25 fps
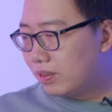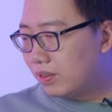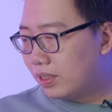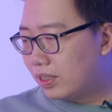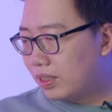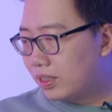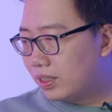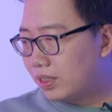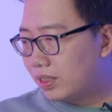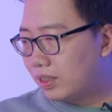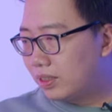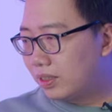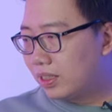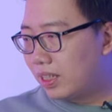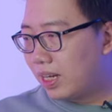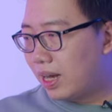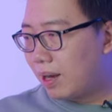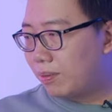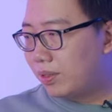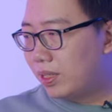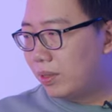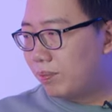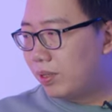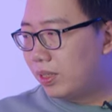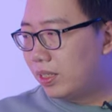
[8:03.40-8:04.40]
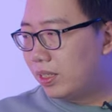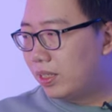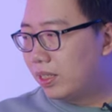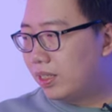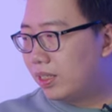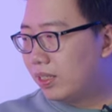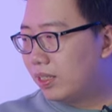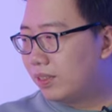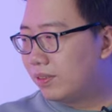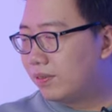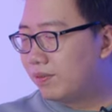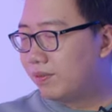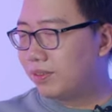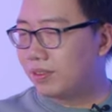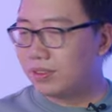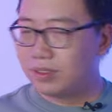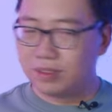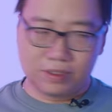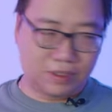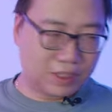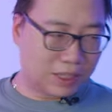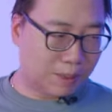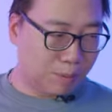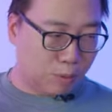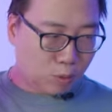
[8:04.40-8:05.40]
à, chạy Afterburner
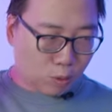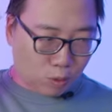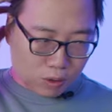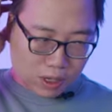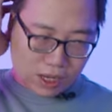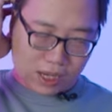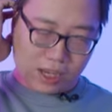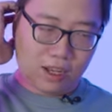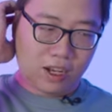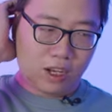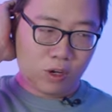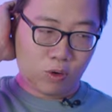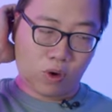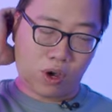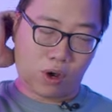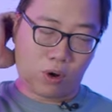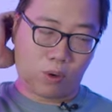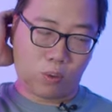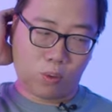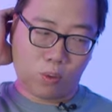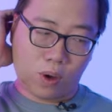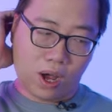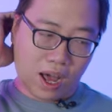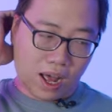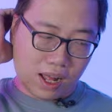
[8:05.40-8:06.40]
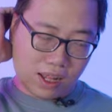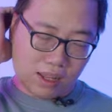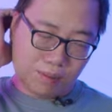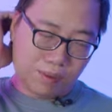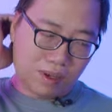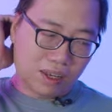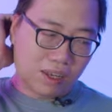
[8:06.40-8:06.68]
CPU này hơi khỏe quá tại